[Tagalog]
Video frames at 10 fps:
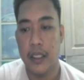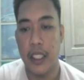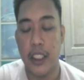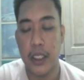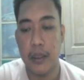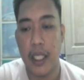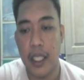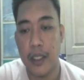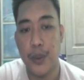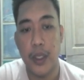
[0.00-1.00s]
Since
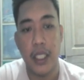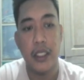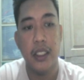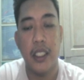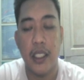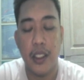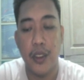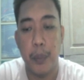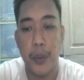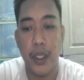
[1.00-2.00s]
nai-add ko na kasi yan,
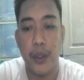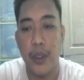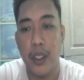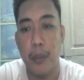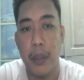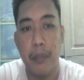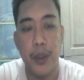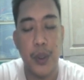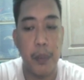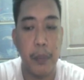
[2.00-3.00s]
na-incorporate ko na yung BEM
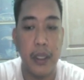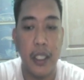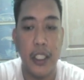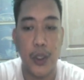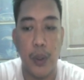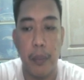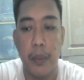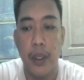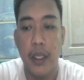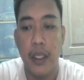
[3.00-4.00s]
dito sa PancakeSwap, Swap,
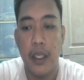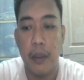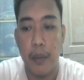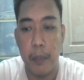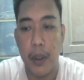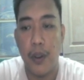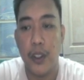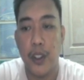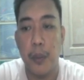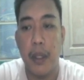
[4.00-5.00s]

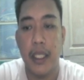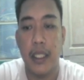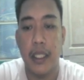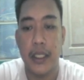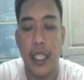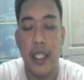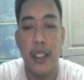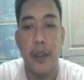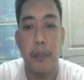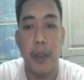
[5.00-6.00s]
mag-automatic na siya.
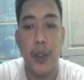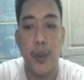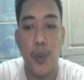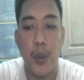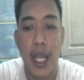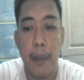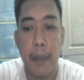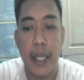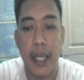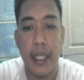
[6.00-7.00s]
Pero kung wala pa